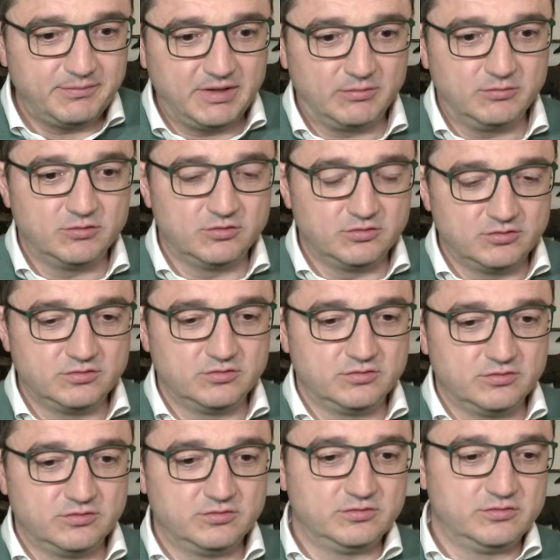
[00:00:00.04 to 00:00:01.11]

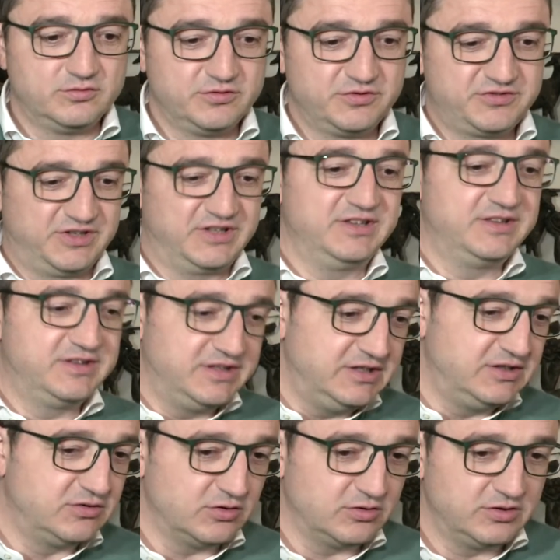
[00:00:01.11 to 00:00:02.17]
abbiamo
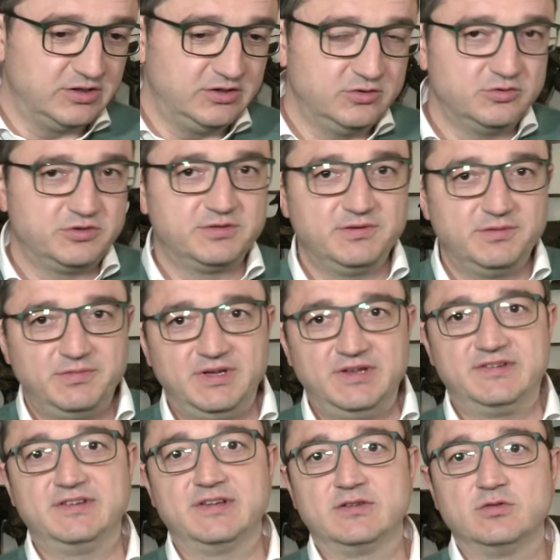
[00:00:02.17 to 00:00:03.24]
sentito negli ultimi
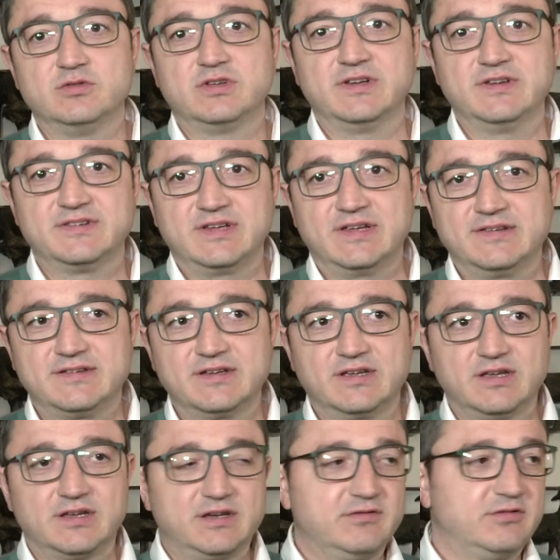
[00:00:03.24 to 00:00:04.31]
mesi da tutte le istanze
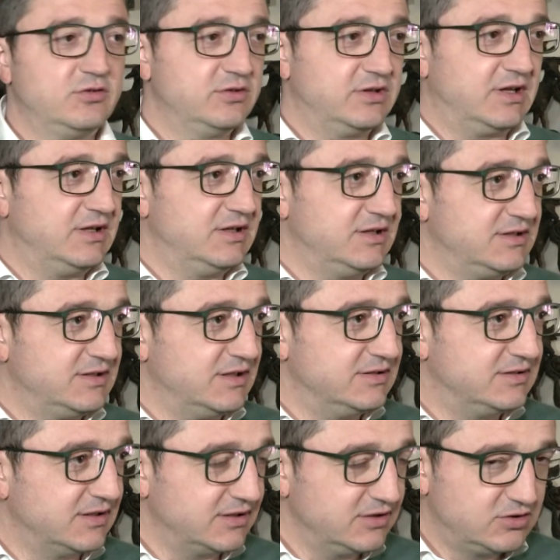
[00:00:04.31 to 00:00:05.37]
che arrivano dal,
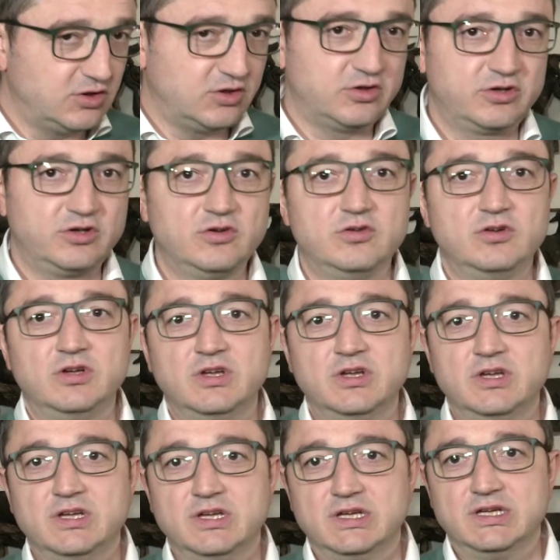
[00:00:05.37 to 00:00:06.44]
dal territorio
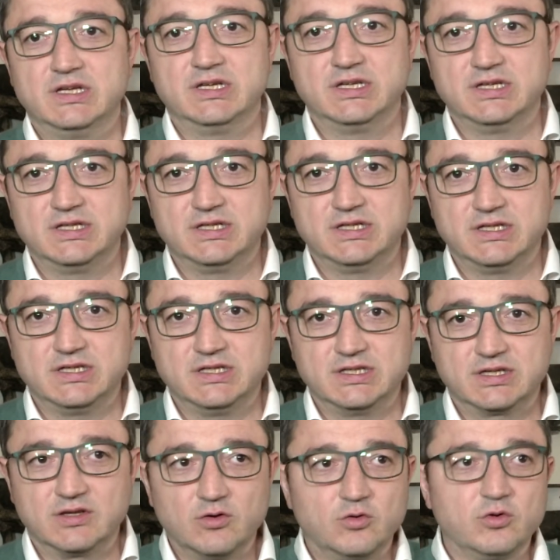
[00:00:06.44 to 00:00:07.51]
eh,
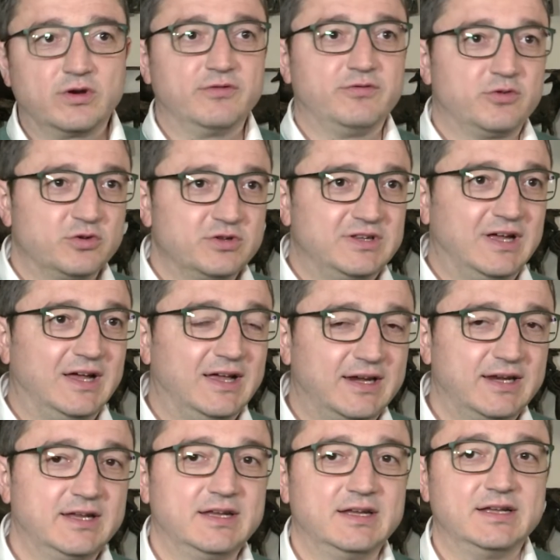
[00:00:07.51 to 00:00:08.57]
che occorre
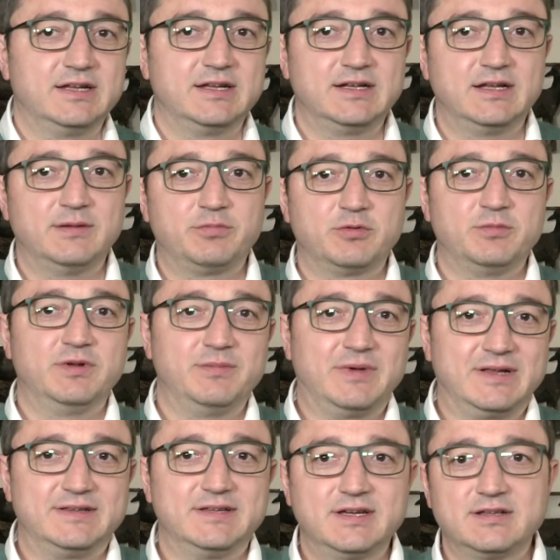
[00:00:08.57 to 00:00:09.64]
affrontare la
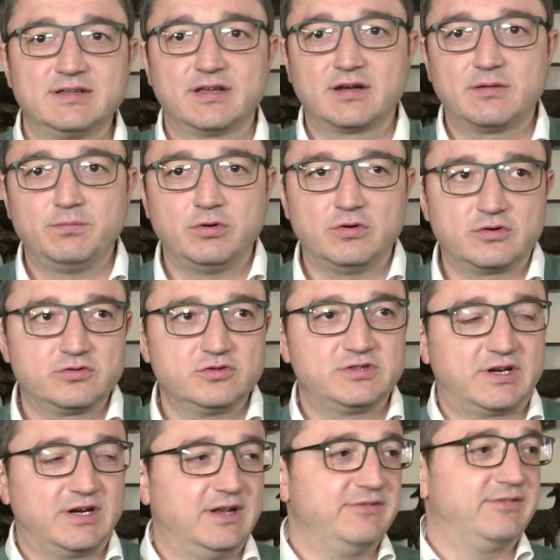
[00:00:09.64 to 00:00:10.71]
problematica del rapporto
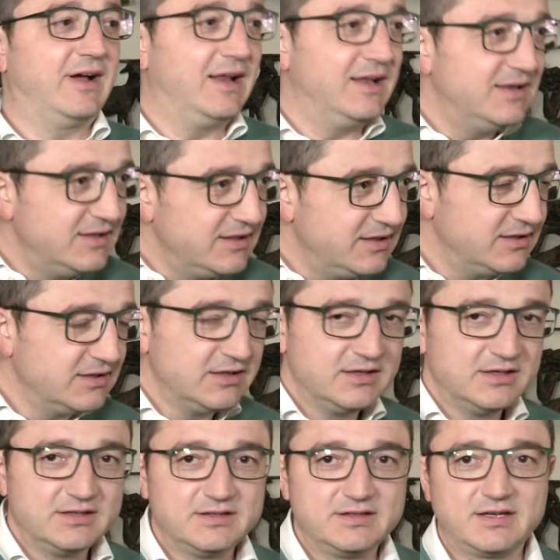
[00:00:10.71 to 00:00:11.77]
tra le valli,
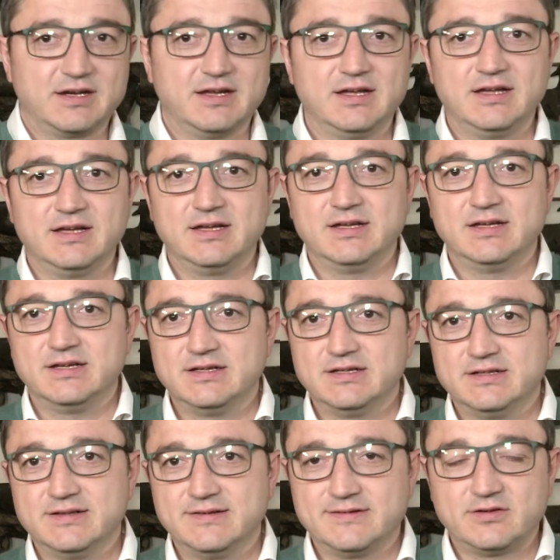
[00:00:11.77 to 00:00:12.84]
tra
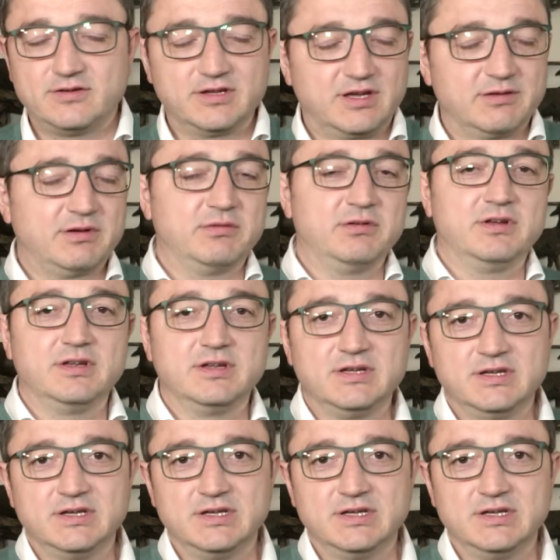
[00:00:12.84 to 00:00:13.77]
le zone chiamiamole